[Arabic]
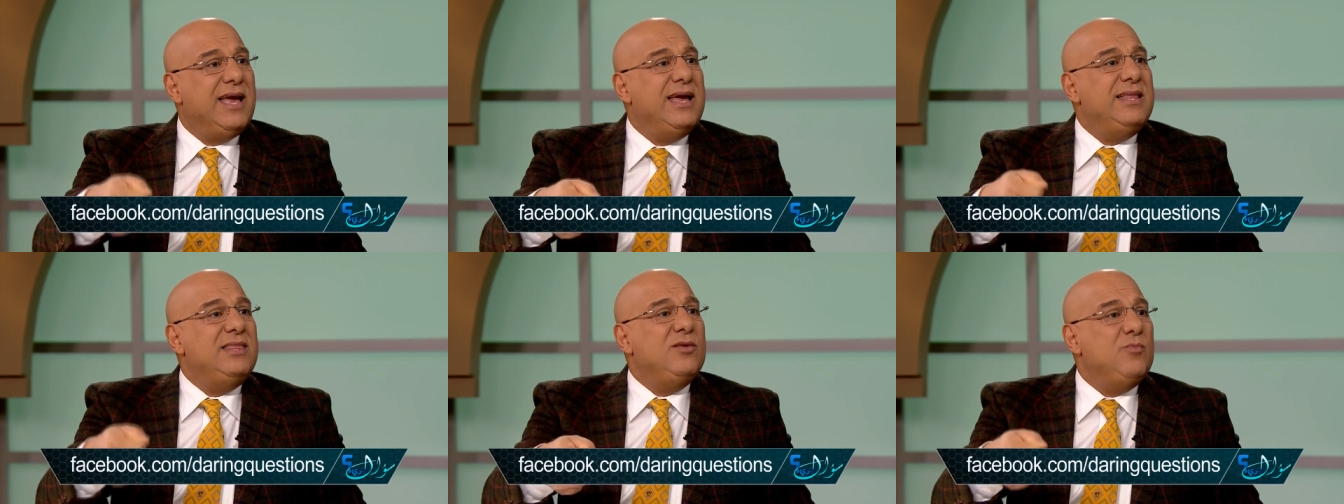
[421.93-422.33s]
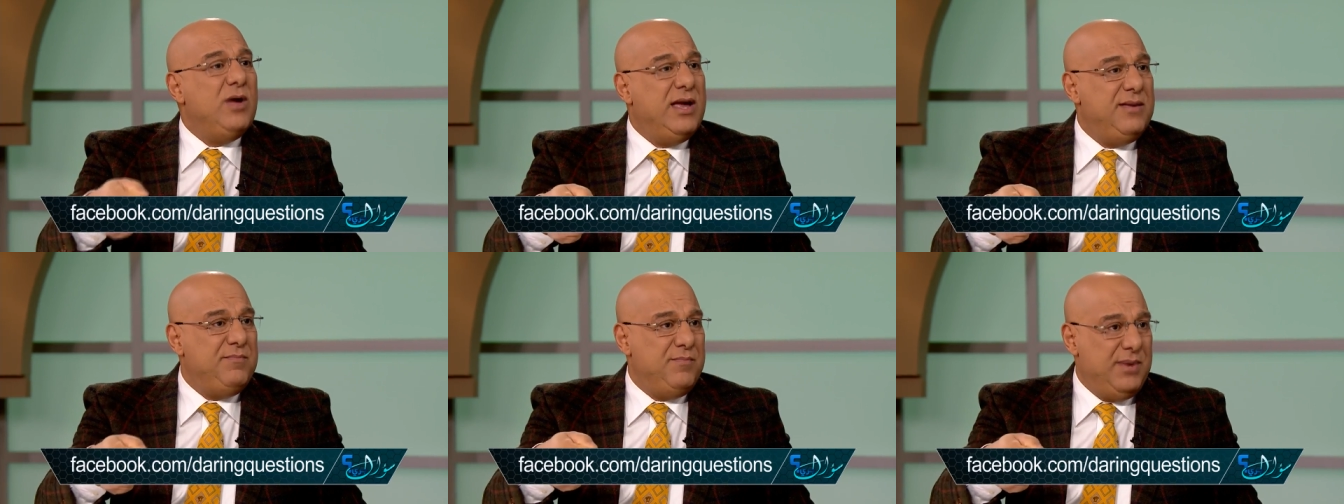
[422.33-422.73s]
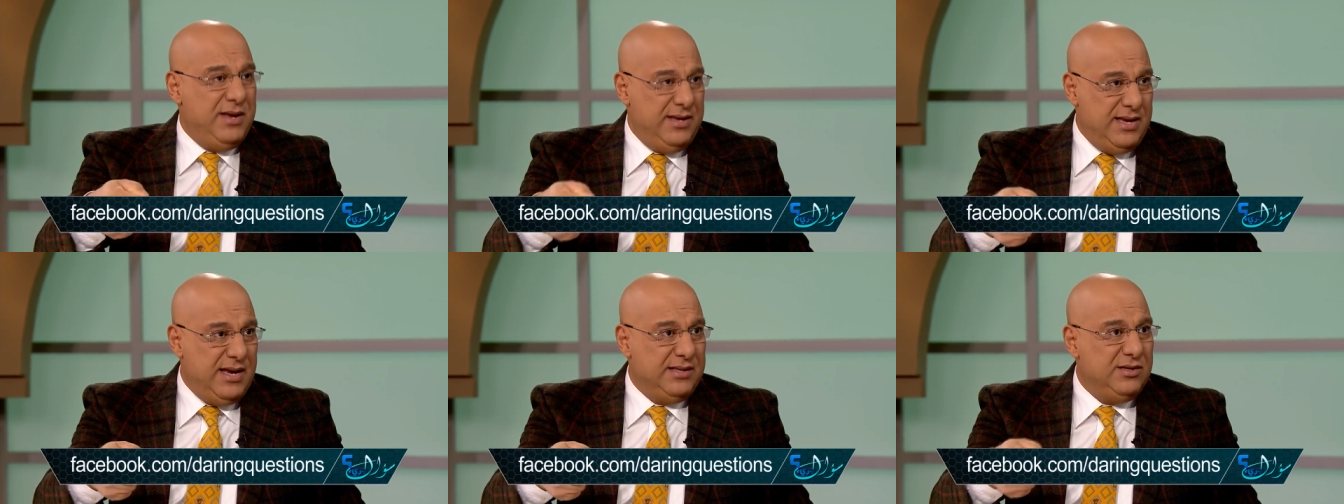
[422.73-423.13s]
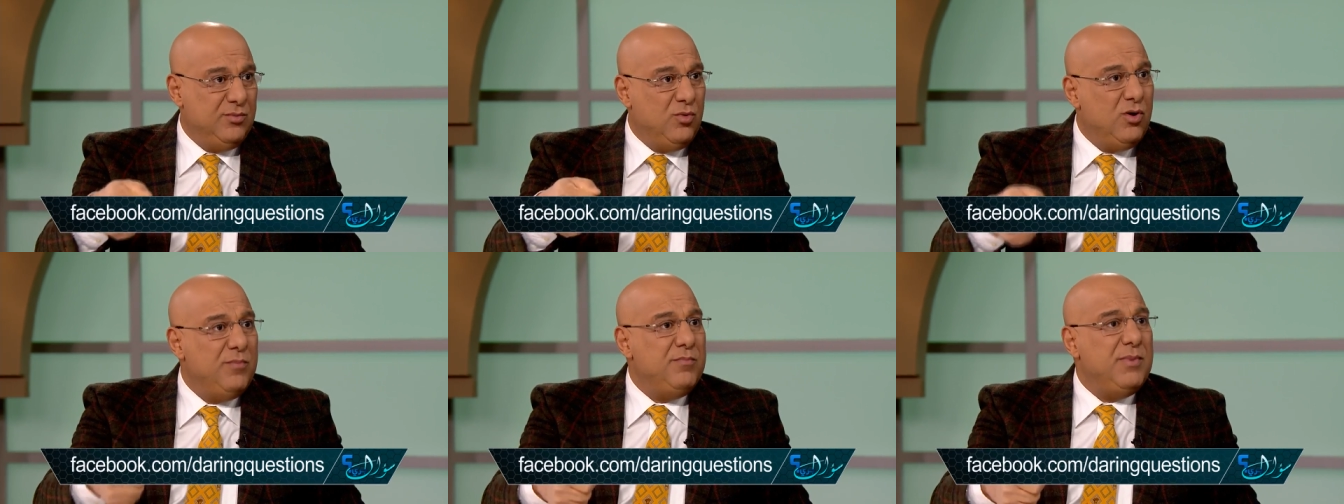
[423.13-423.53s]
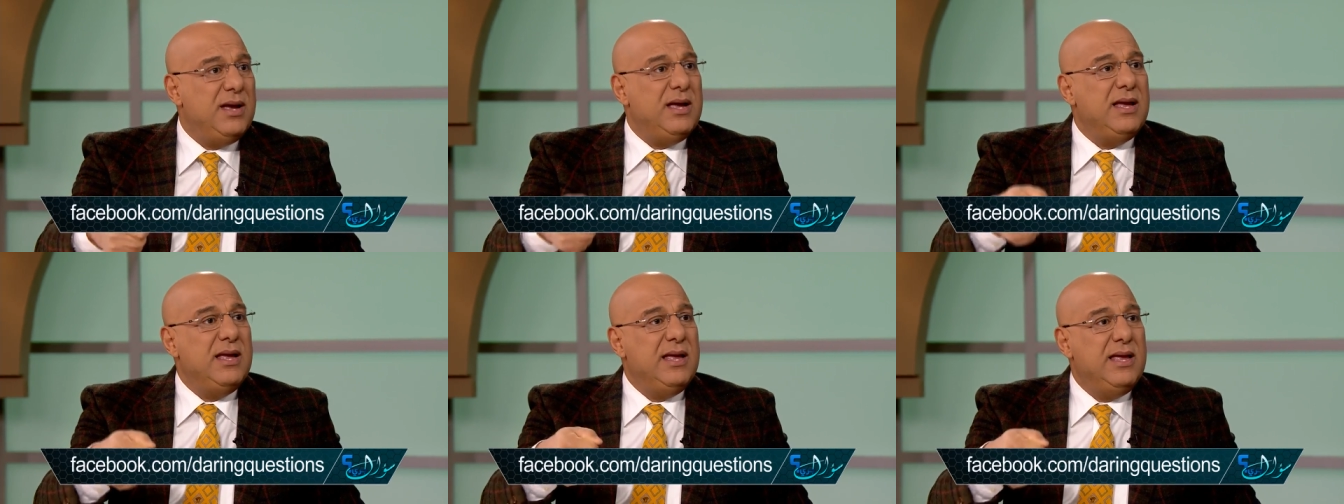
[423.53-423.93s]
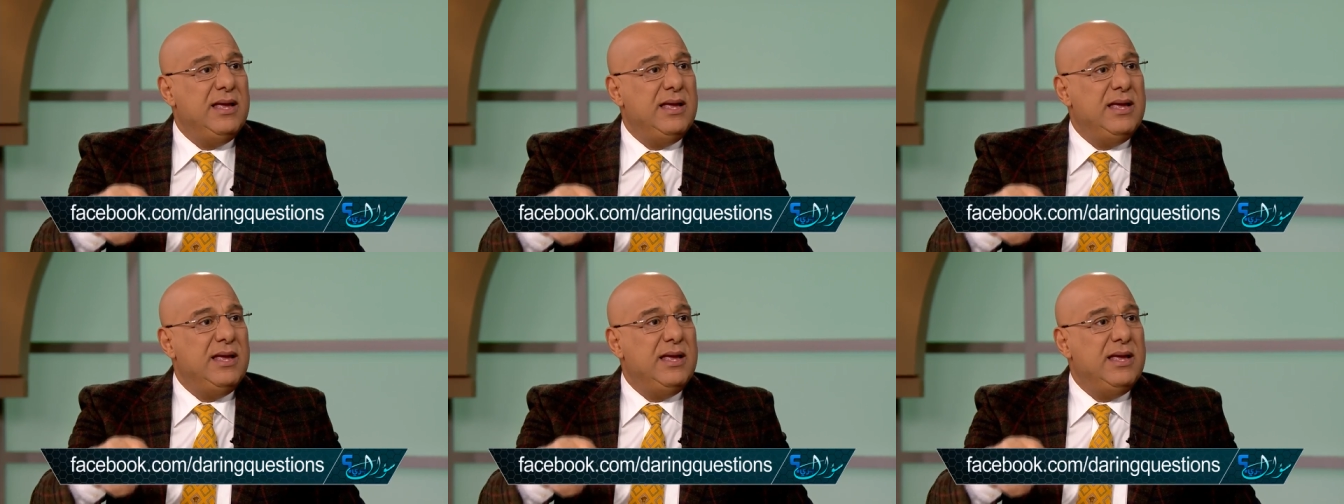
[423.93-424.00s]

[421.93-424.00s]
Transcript: كان مهمه يعني مهمه